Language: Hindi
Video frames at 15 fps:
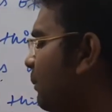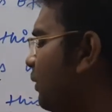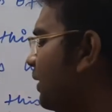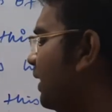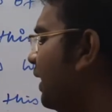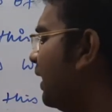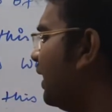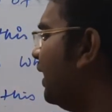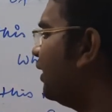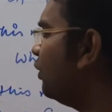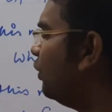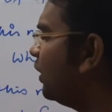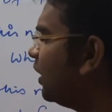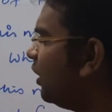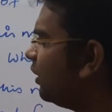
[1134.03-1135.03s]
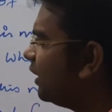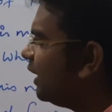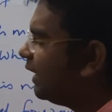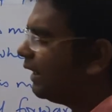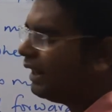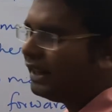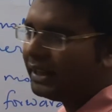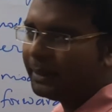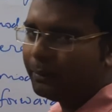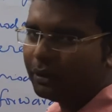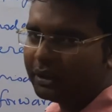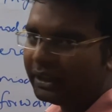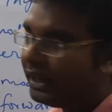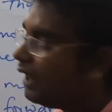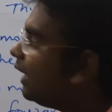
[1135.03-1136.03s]
होता है कैथोड क्या होता है निगेटिव
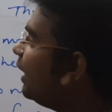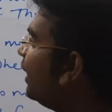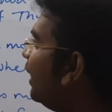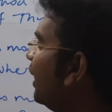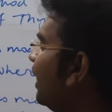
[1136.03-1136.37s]
होता है